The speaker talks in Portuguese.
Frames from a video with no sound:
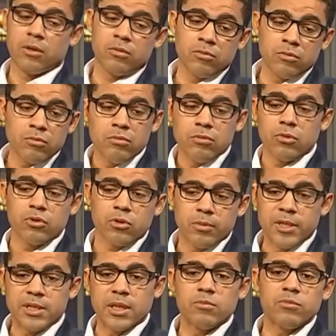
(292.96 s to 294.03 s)
então nós
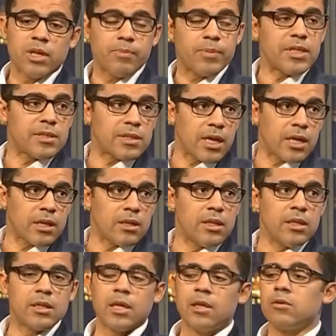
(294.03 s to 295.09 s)
começamos a pensar,
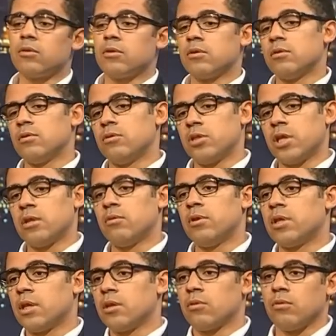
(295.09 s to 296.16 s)
tanto que já não
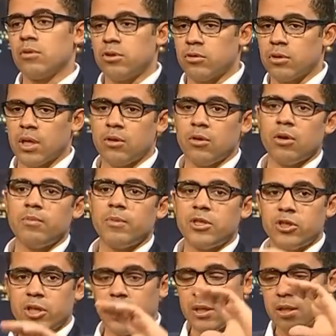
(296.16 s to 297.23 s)
em tanto colecionador,
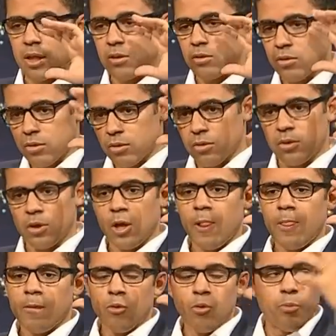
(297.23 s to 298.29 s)
mas já tanto que
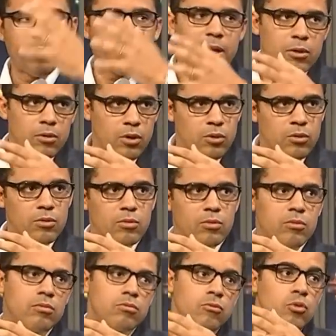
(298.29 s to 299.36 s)
operador
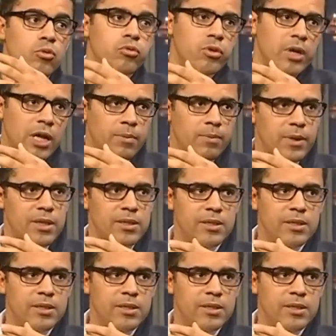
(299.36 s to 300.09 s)
okay. cultural, para